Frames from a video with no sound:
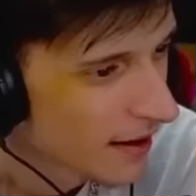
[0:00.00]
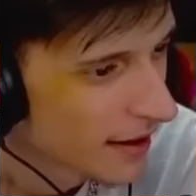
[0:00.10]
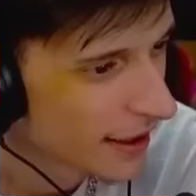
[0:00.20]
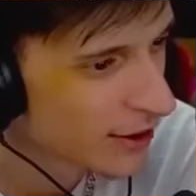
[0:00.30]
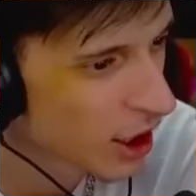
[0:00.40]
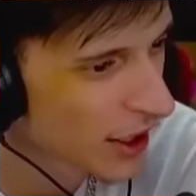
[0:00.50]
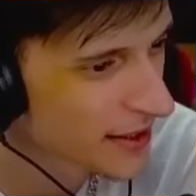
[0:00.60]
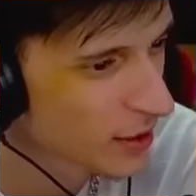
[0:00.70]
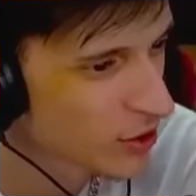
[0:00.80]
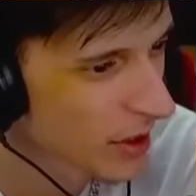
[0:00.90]
Il donne se
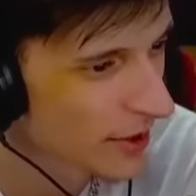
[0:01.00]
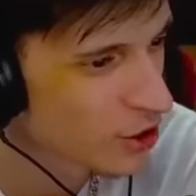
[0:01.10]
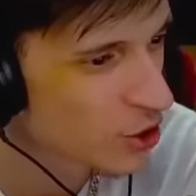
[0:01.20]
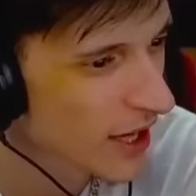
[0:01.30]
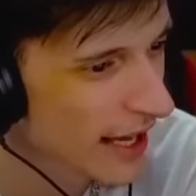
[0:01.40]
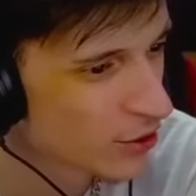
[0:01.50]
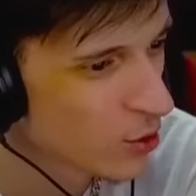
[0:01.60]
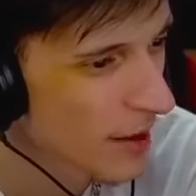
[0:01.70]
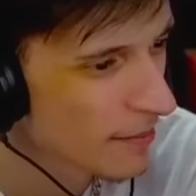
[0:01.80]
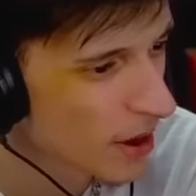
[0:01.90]
usa per giocare a
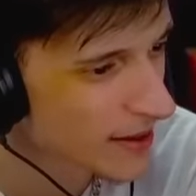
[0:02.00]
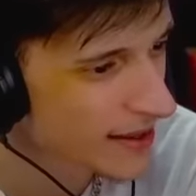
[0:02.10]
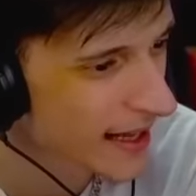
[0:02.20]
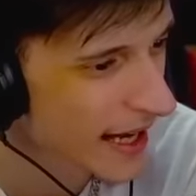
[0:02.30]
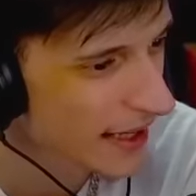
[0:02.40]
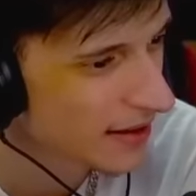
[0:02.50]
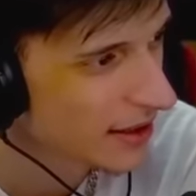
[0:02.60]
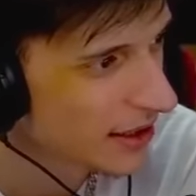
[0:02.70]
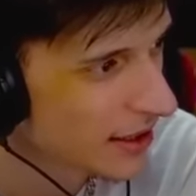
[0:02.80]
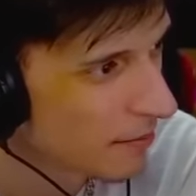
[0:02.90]
due box
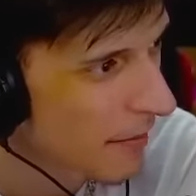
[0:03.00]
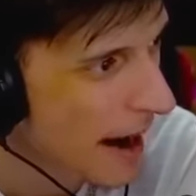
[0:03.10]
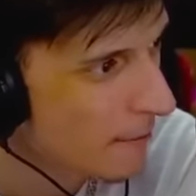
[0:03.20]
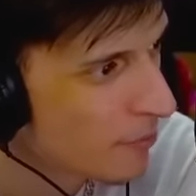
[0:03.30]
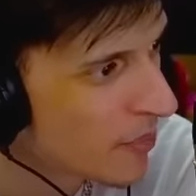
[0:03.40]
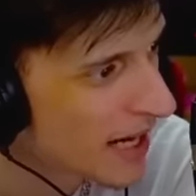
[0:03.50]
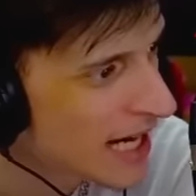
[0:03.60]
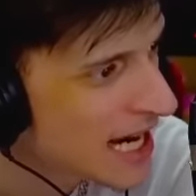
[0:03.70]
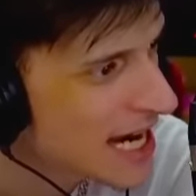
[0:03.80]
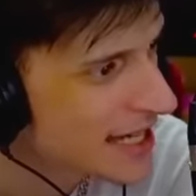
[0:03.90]
garantiti. Ma è
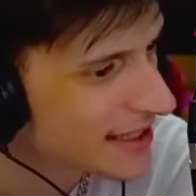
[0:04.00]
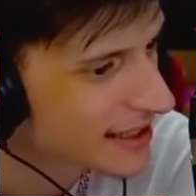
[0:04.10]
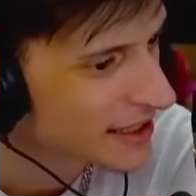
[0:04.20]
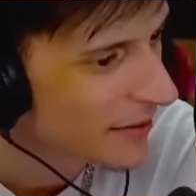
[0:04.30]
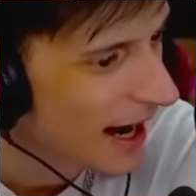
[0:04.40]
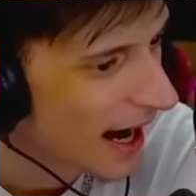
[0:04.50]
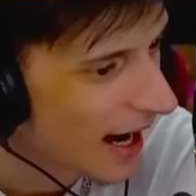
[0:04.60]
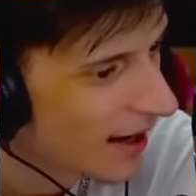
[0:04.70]
bellissima!